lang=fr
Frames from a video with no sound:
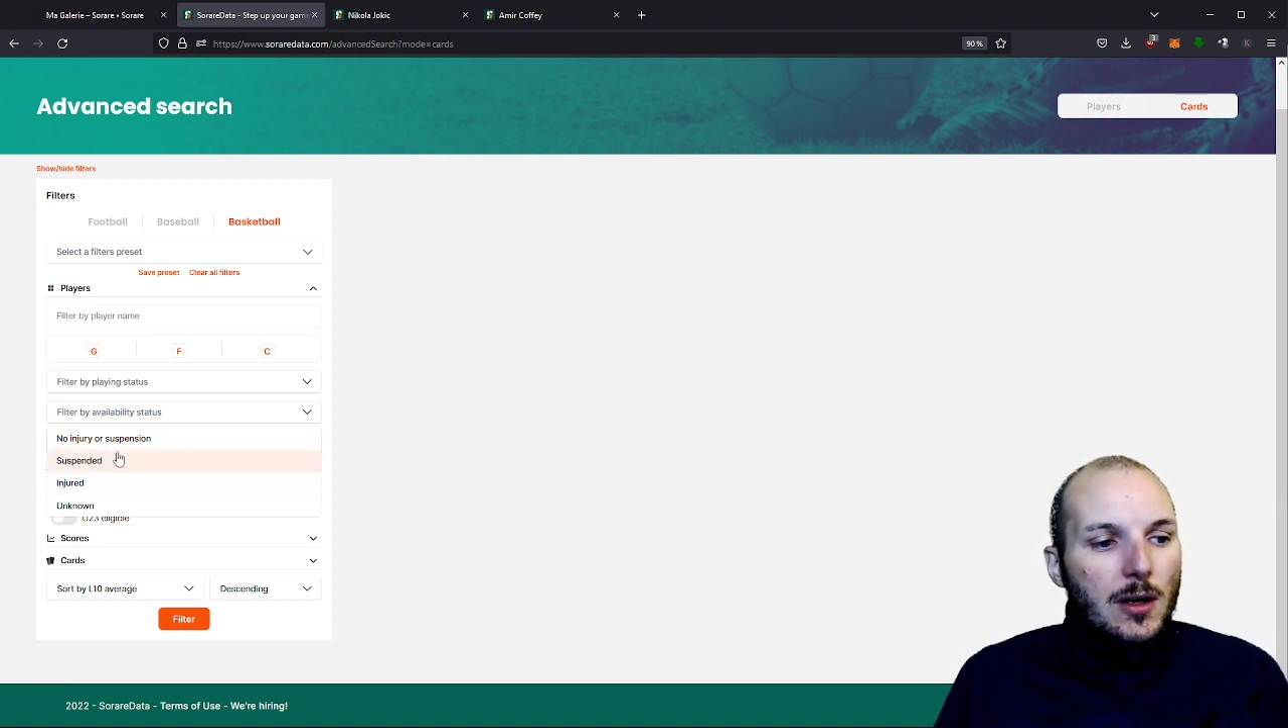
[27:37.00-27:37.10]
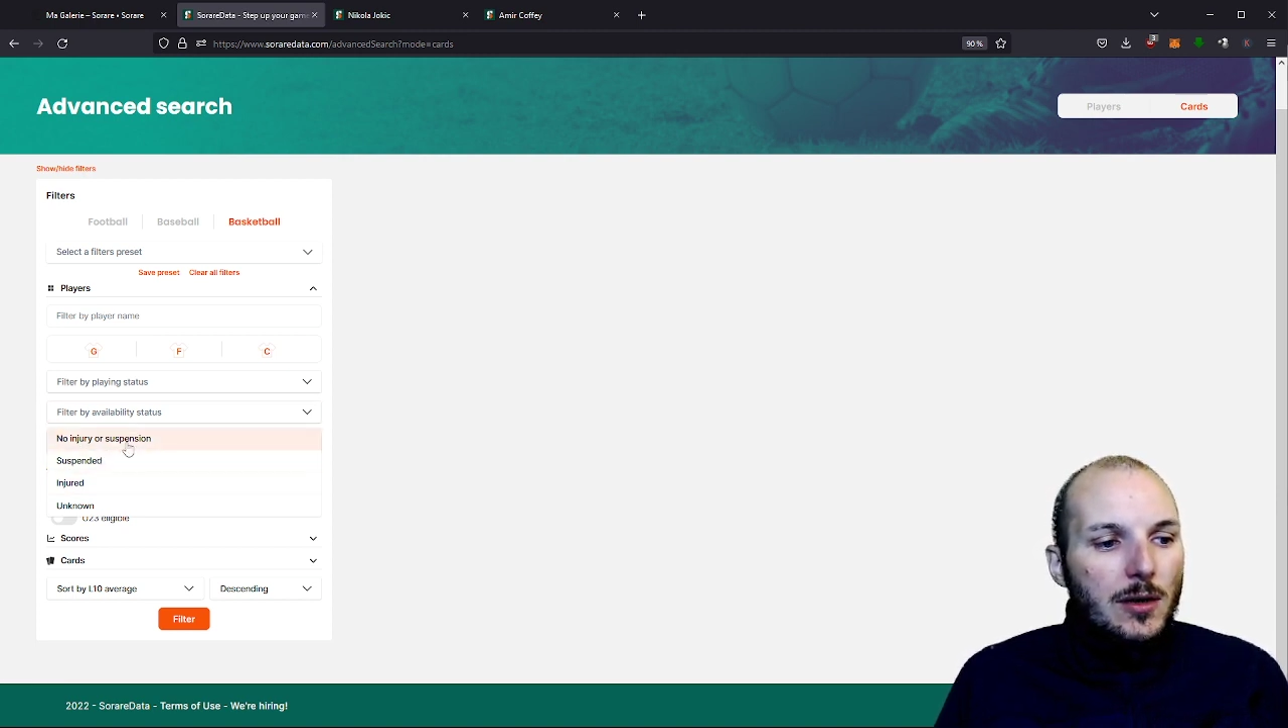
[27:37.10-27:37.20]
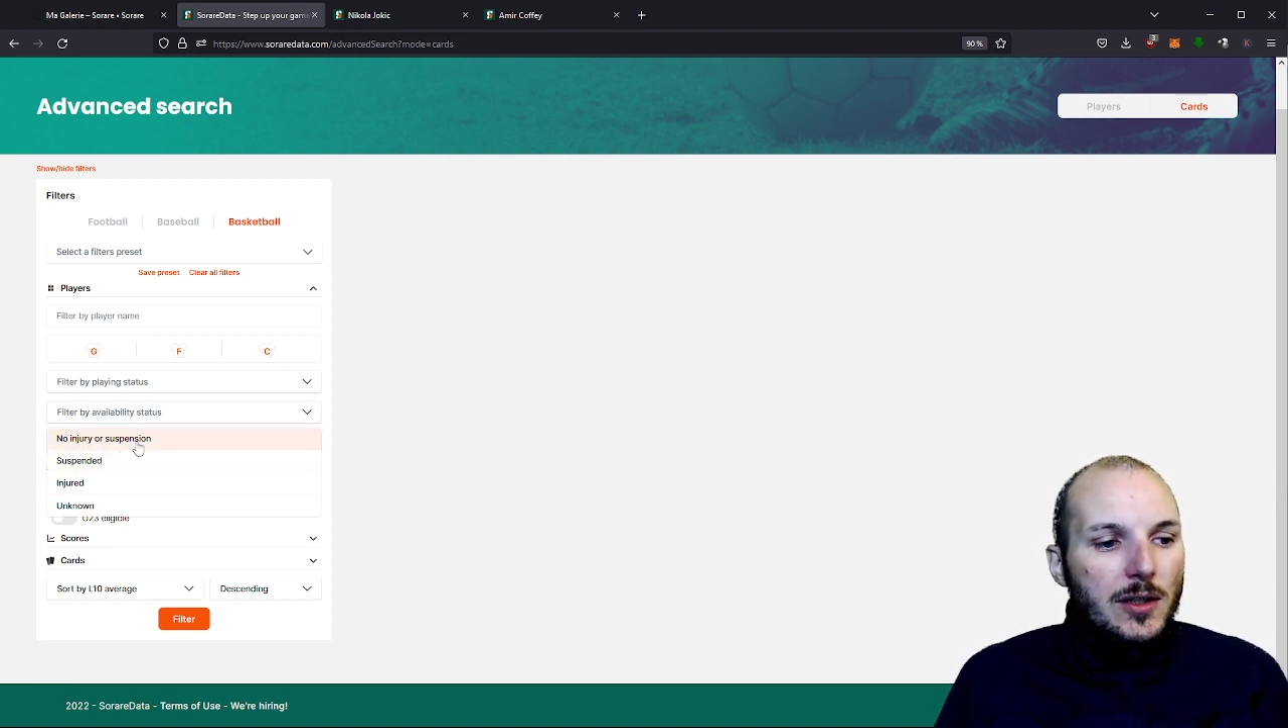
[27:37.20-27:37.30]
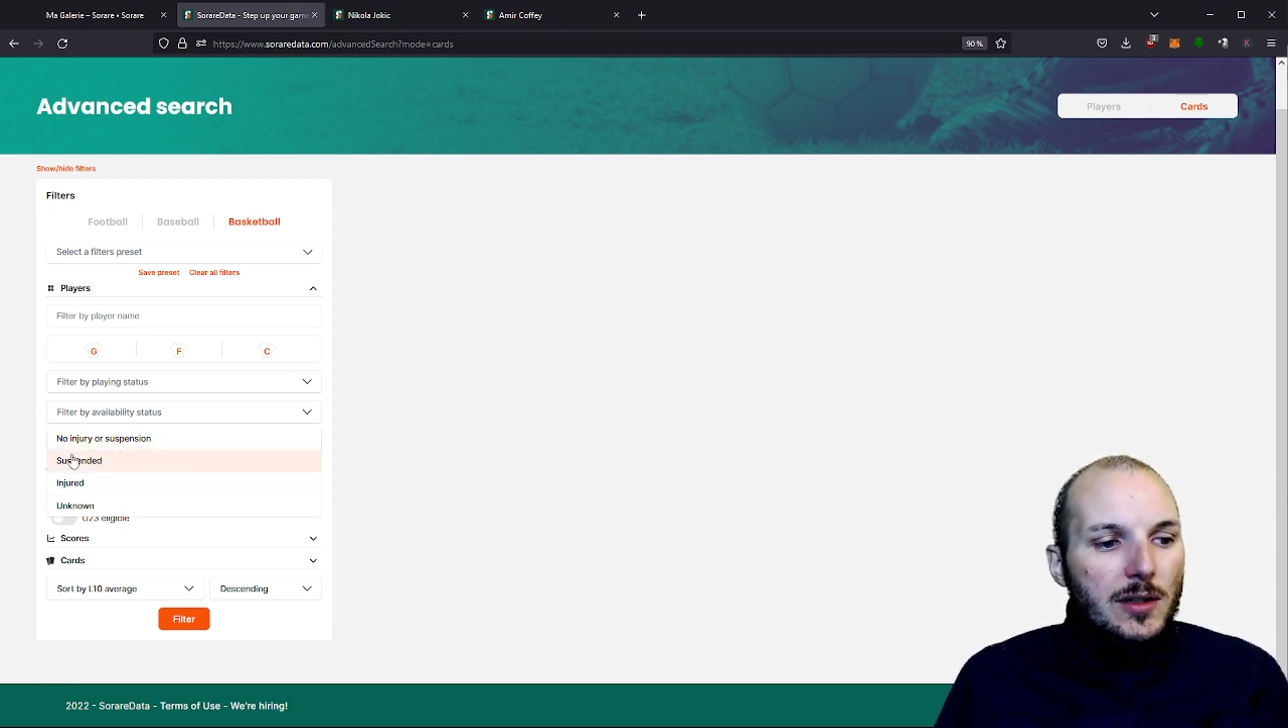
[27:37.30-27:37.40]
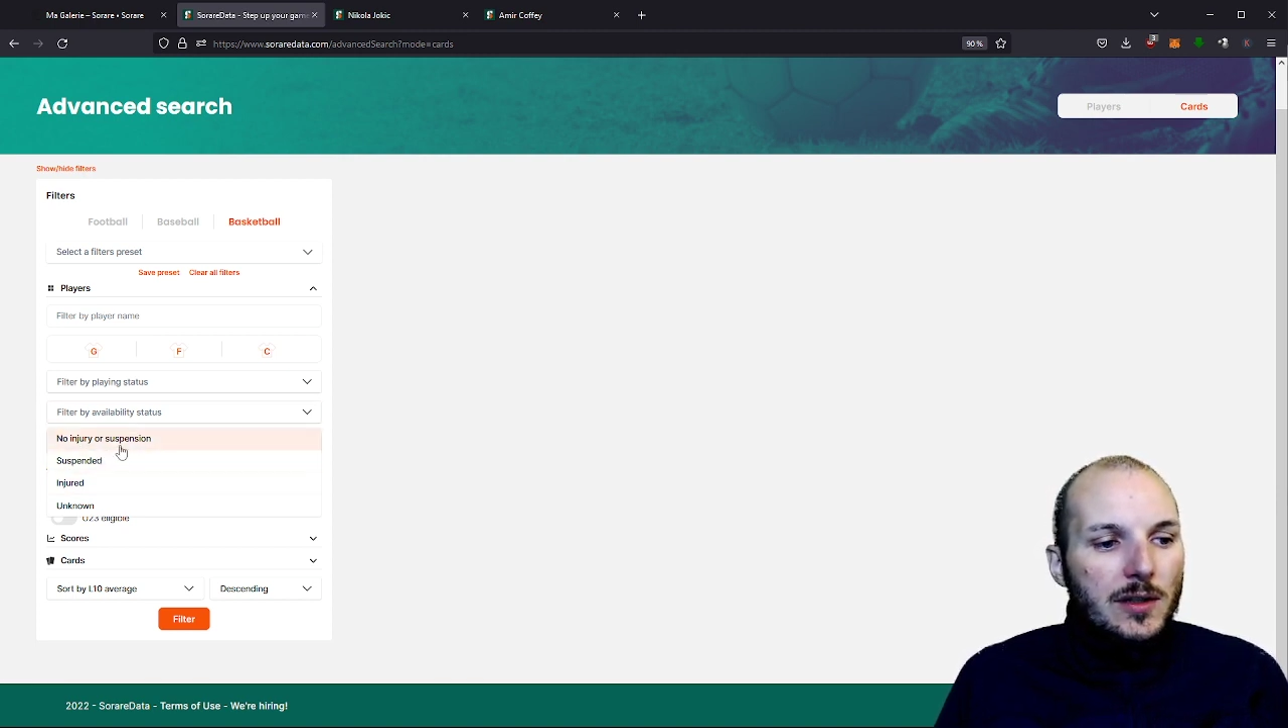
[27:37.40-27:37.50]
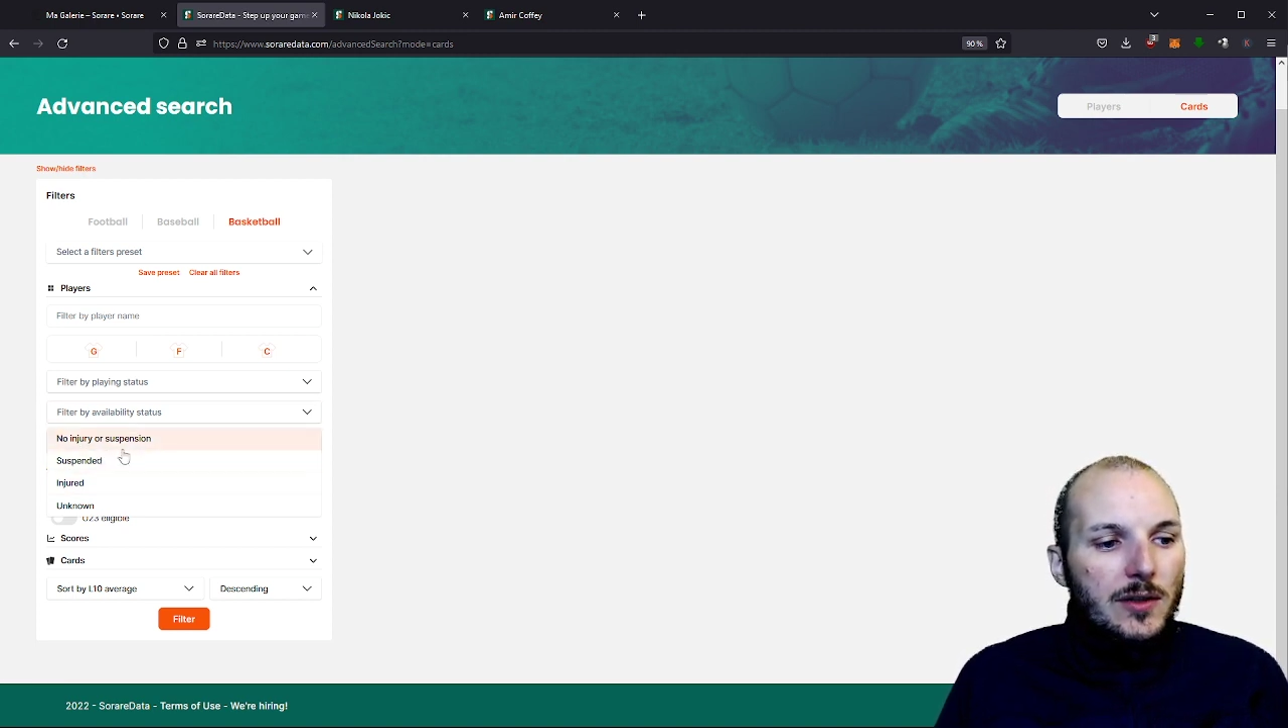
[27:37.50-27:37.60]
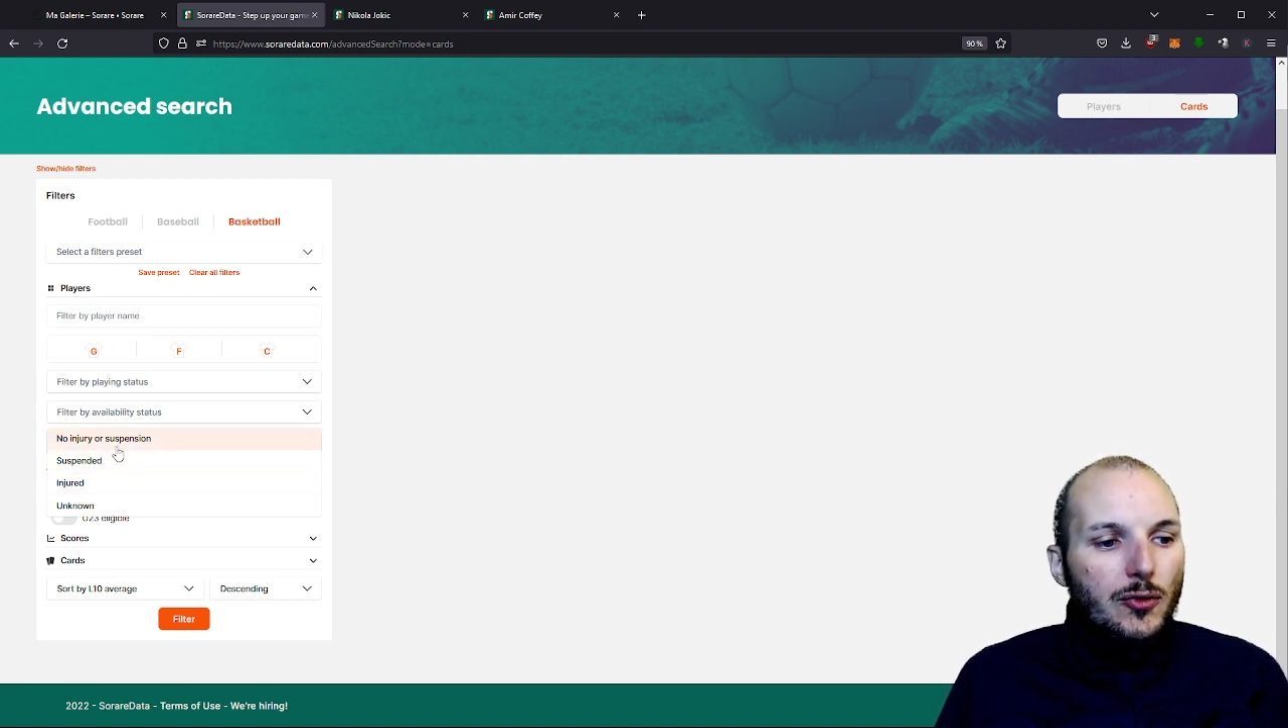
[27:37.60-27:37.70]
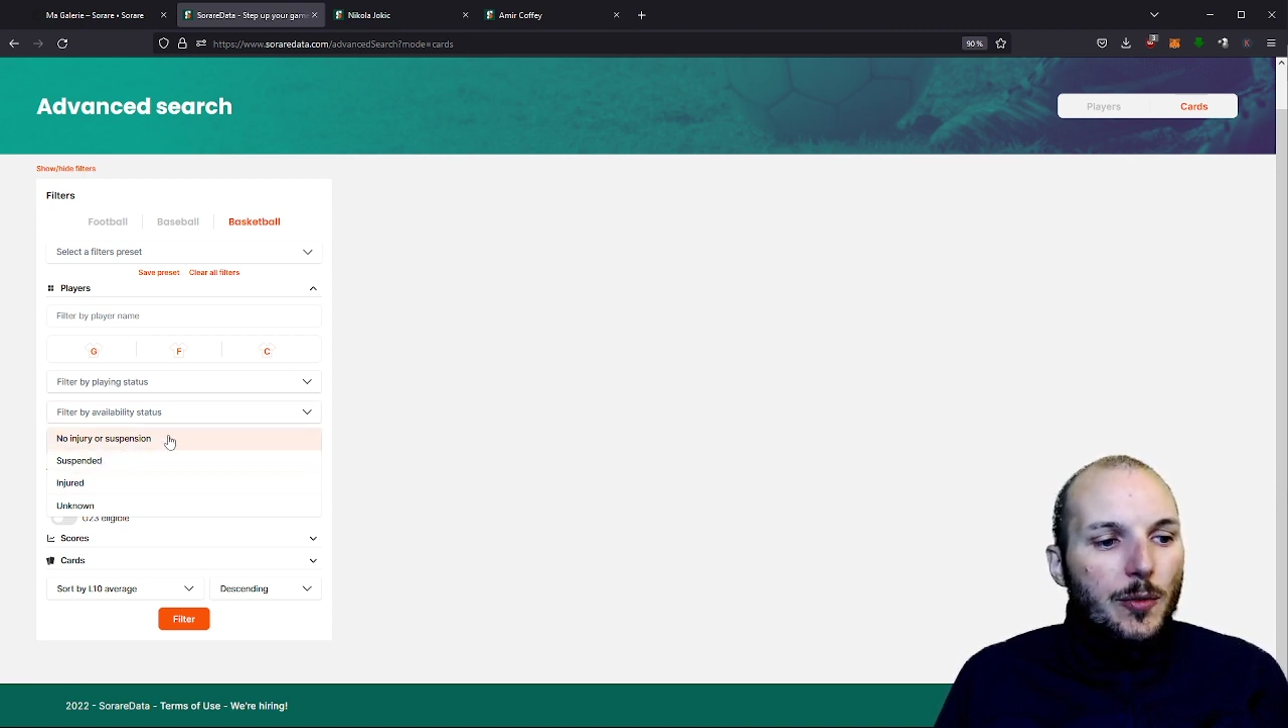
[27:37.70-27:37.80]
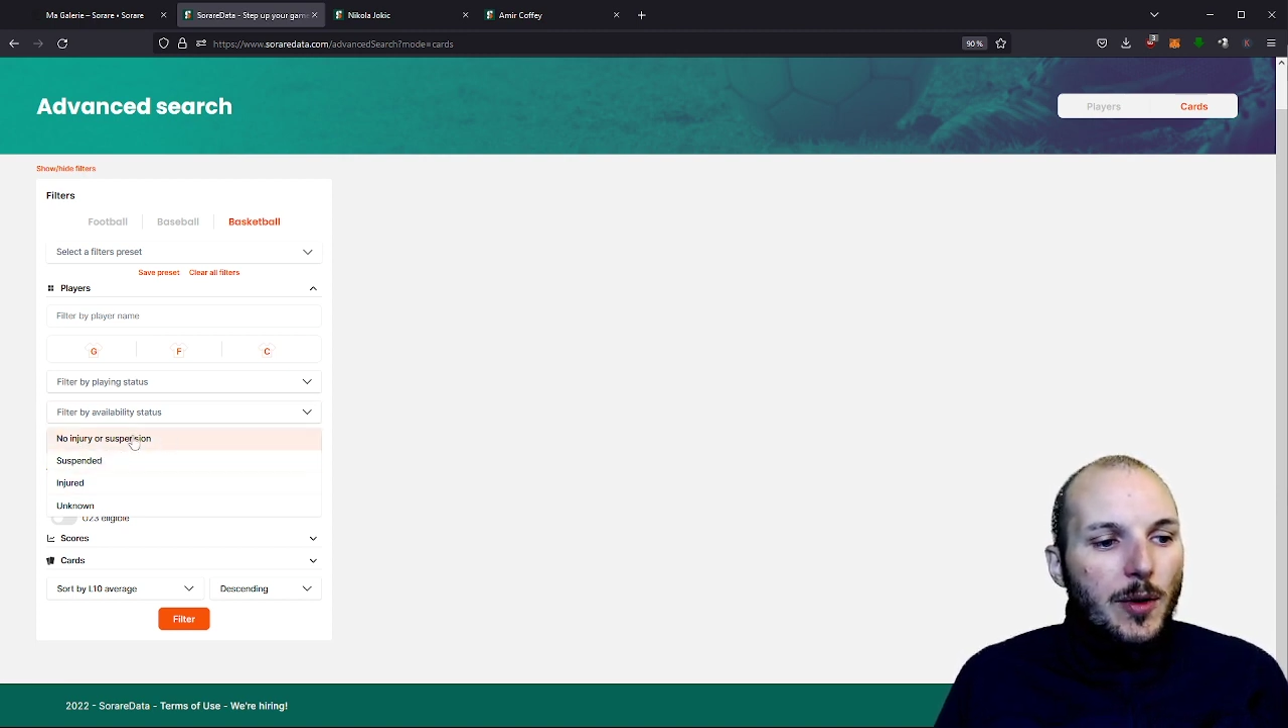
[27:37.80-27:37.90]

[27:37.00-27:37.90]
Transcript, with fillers: qui soit